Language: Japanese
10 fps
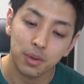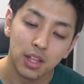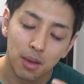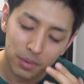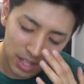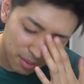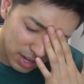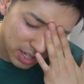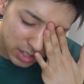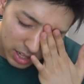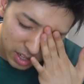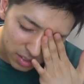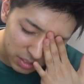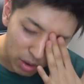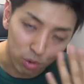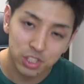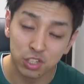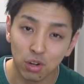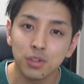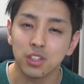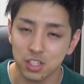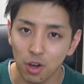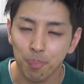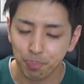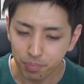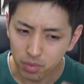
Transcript: べてやっぱりダメなんだって落ち込むんですよ。